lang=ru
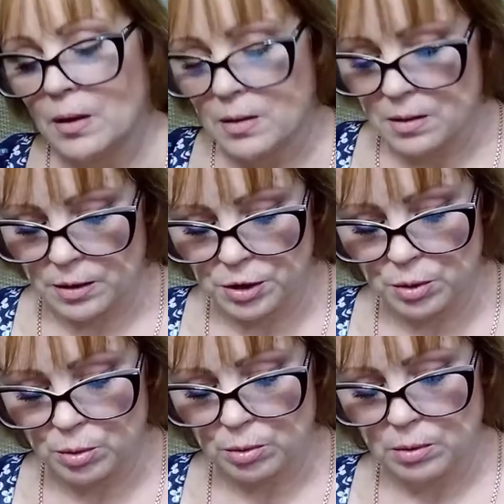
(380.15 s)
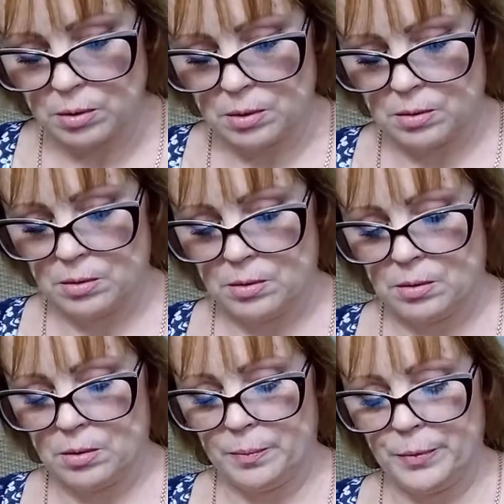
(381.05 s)
А, артикул
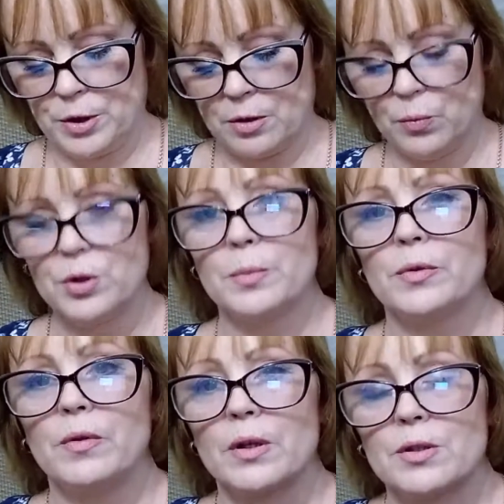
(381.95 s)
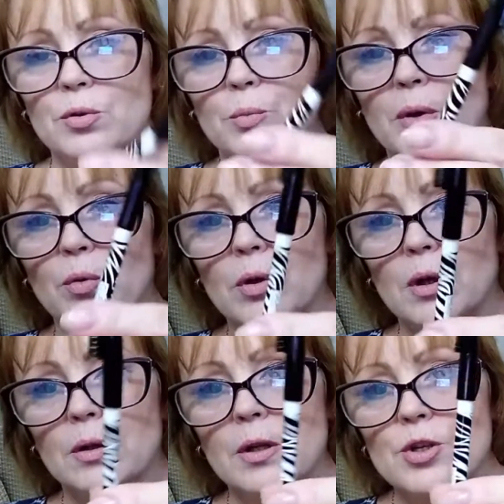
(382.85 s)
5820 у моего
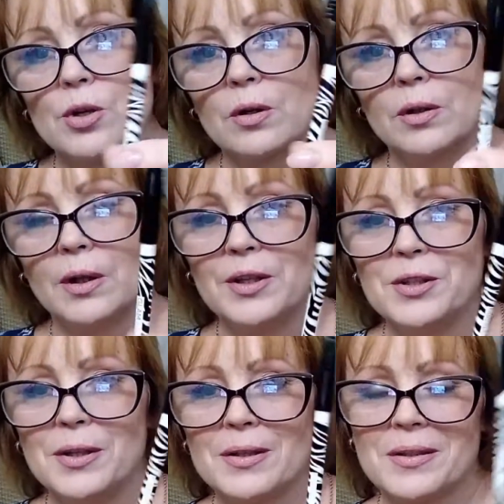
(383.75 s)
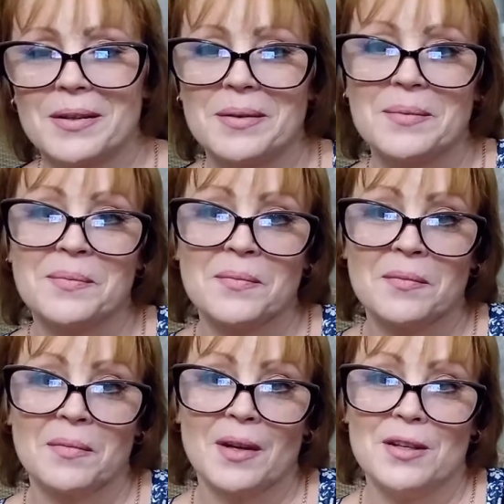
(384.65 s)
карандашика. Такая интересная
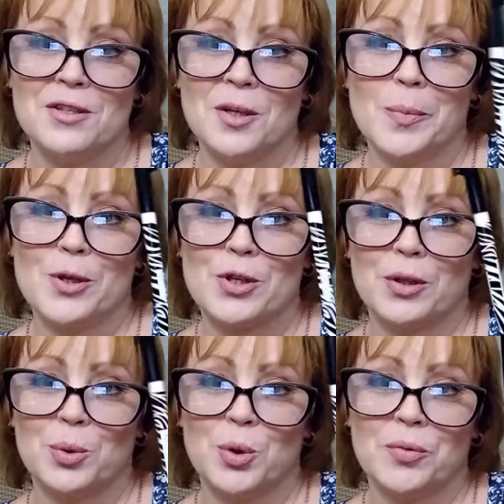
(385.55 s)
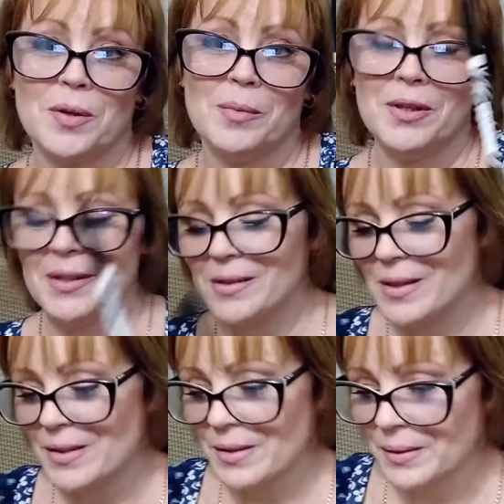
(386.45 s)
зеброчка, такое оформление
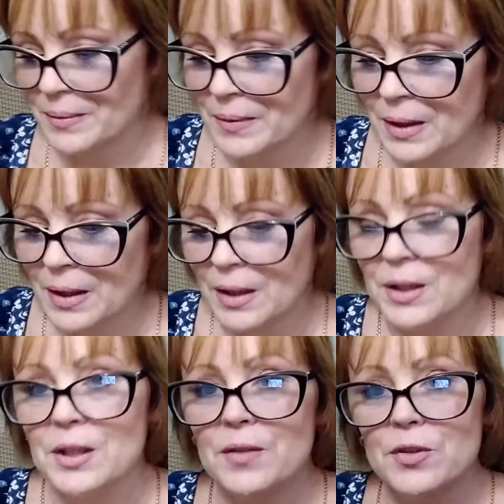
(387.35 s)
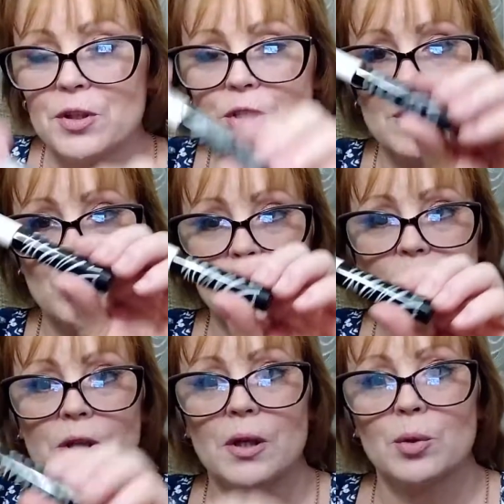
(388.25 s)
классное. И
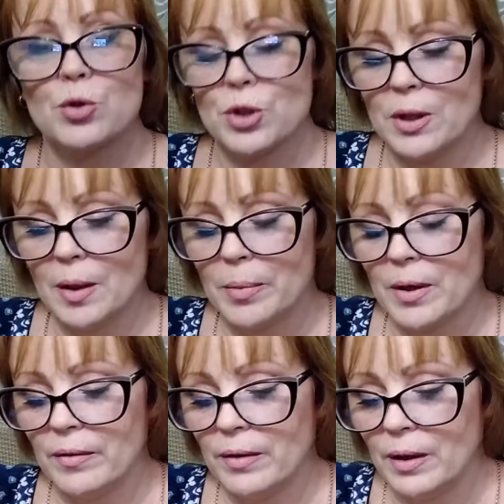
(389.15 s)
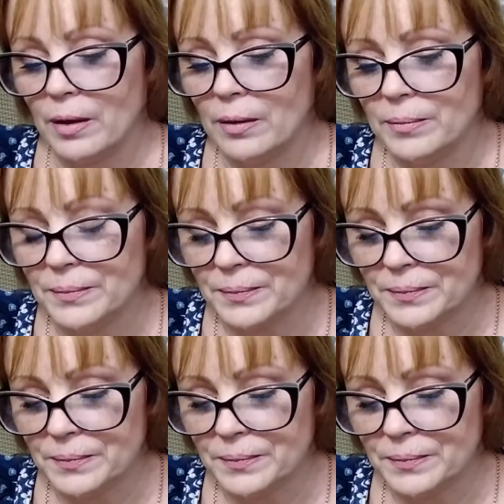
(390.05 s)
фиксирующий гель тоже для бровей.